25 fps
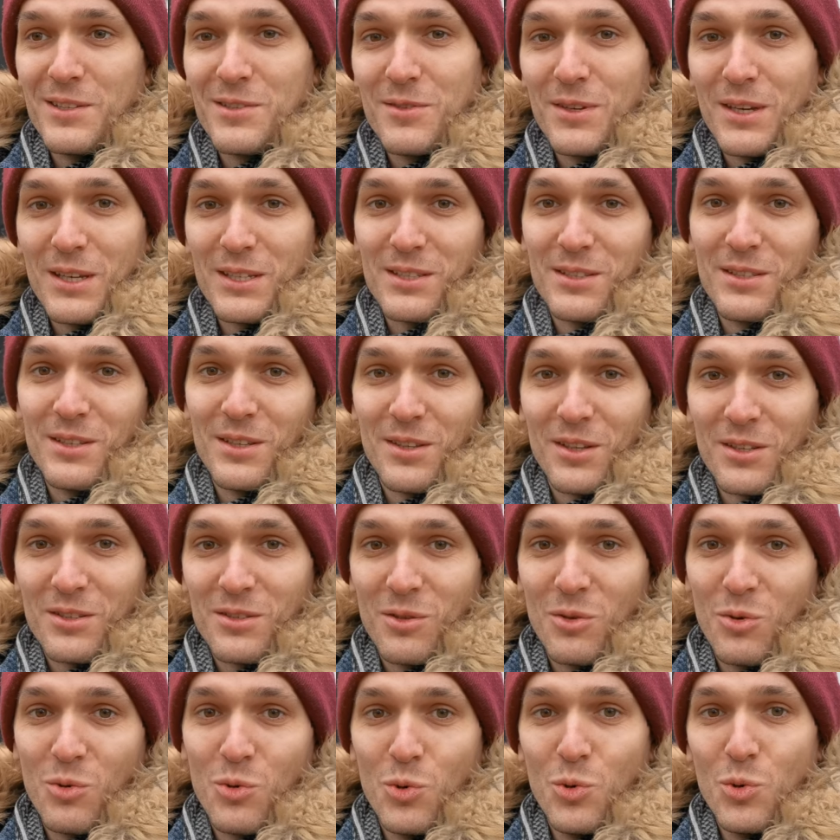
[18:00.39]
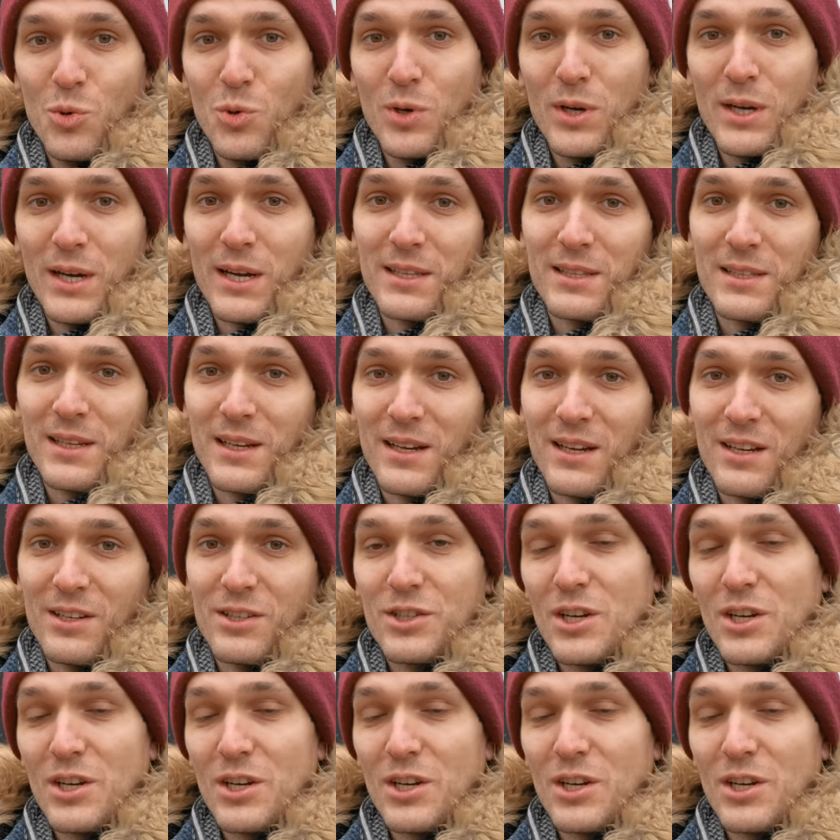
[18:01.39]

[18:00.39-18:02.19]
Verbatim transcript: известные на слуху это